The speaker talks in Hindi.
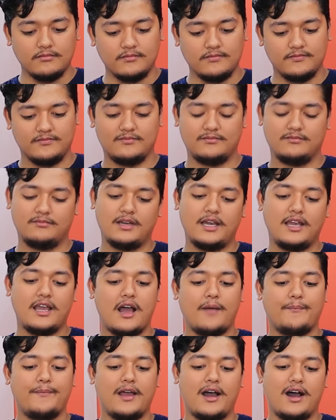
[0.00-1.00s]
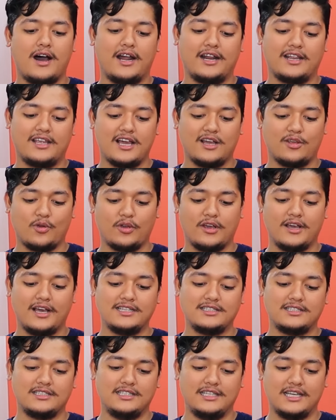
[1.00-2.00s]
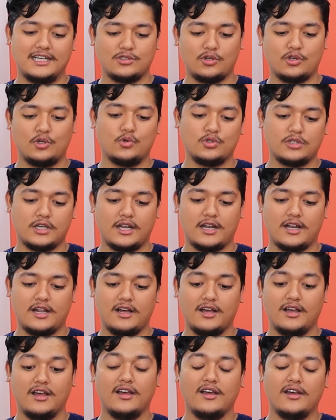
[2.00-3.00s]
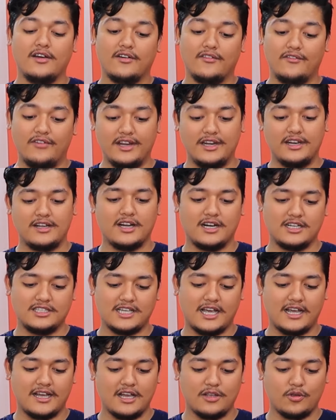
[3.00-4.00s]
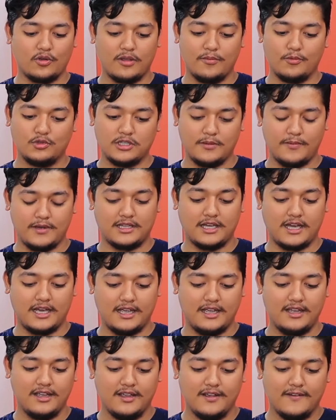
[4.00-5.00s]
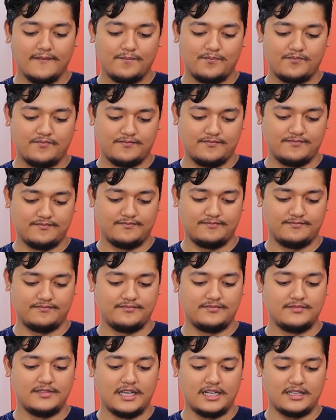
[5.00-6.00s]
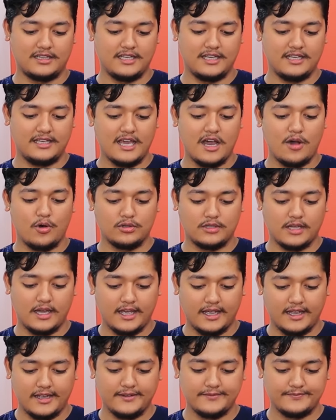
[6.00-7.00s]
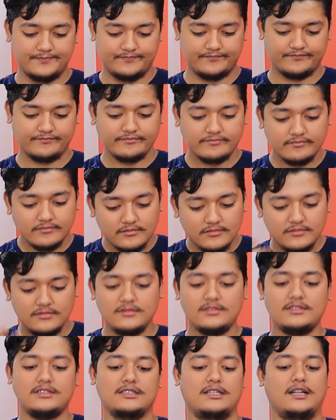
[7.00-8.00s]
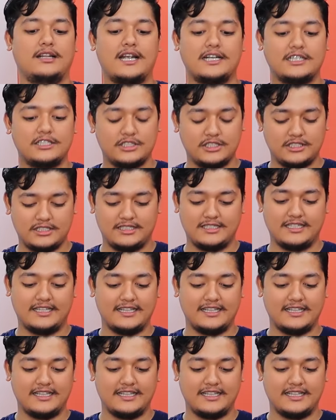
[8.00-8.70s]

मैं यहाँ पे हार गया क्योंकि ये जो यूज़र है ना विन कर जाएगा क्योंकि मुझे पता है हम्म, देखते हैं क्या होता है लेट्स